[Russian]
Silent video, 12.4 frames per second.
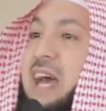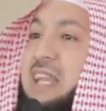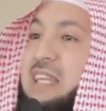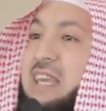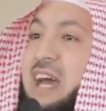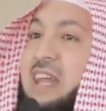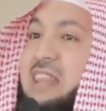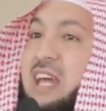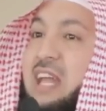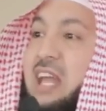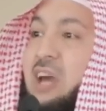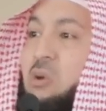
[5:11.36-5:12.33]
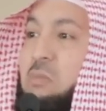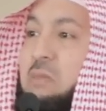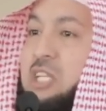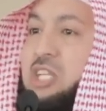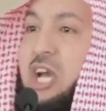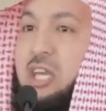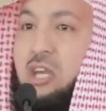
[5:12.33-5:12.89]
как их шейхи
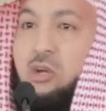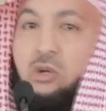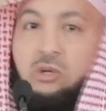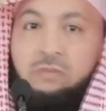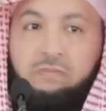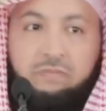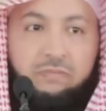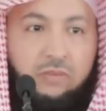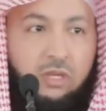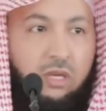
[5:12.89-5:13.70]
разрешат им это.